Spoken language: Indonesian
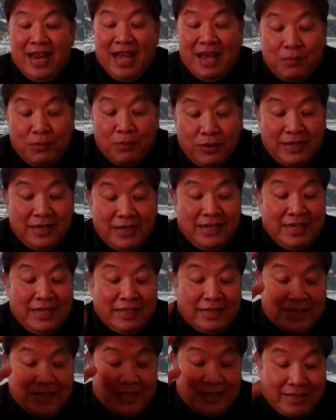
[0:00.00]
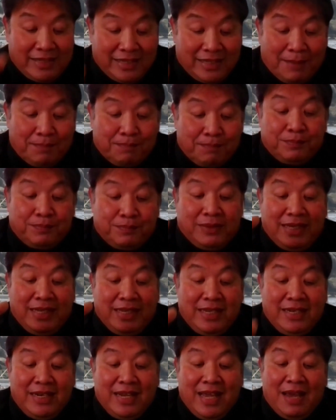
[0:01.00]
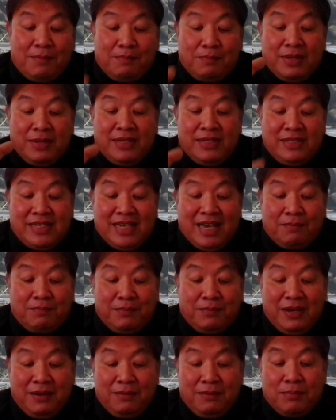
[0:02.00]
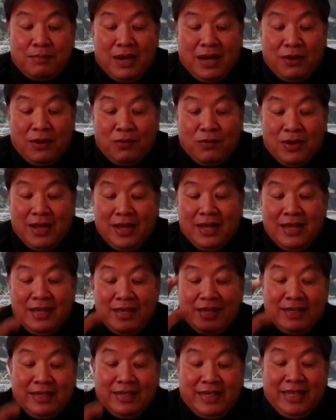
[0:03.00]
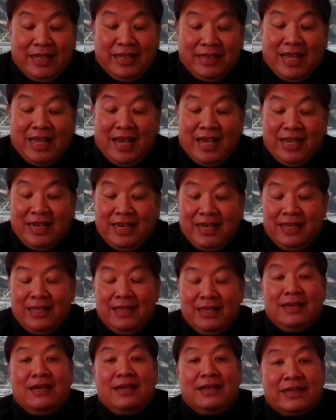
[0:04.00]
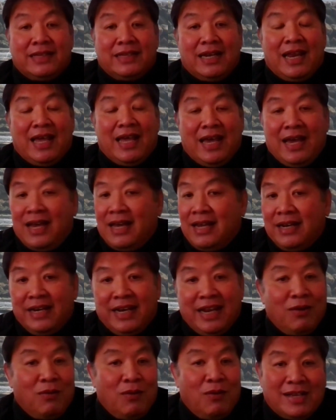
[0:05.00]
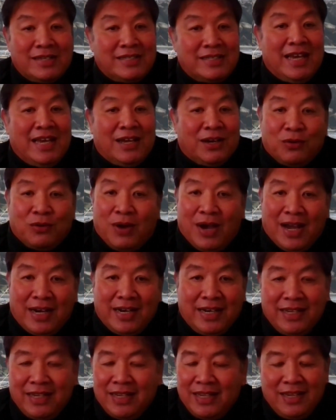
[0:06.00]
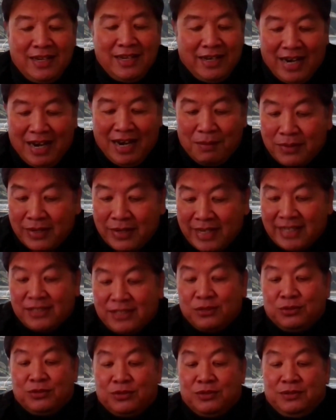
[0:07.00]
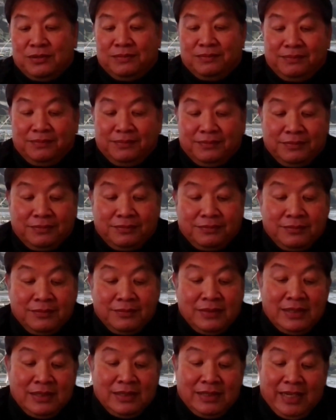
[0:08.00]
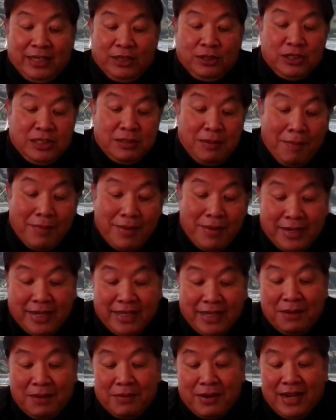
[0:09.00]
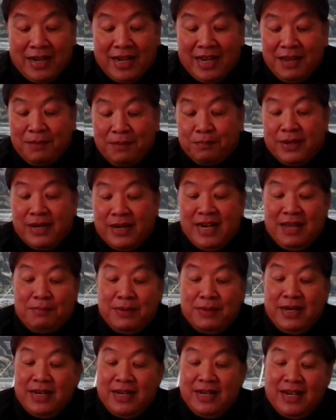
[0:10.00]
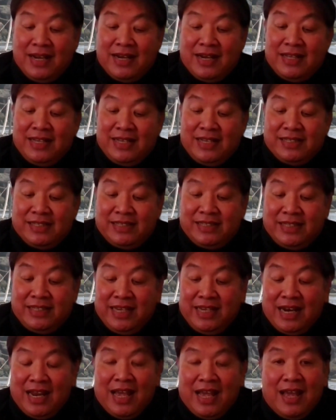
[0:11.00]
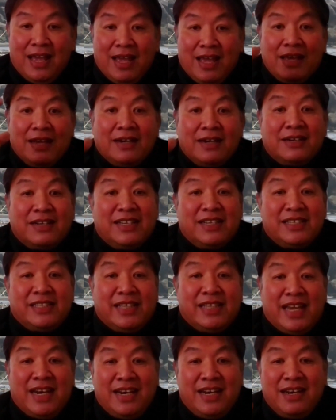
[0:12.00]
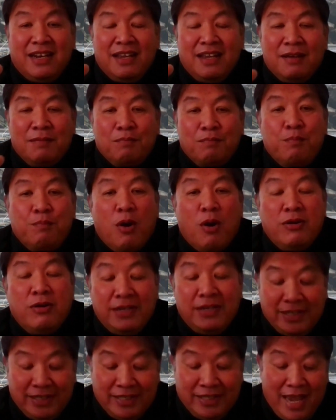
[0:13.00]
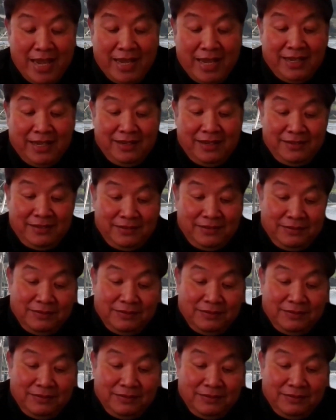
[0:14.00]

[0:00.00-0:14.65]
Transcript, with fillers: namun tetap tidak menjamin bahwa kita ini telah dewasa rohani dalam Kristus. Itu sebabnya kita barangkali pernah mendengar istilah Kristen bonsai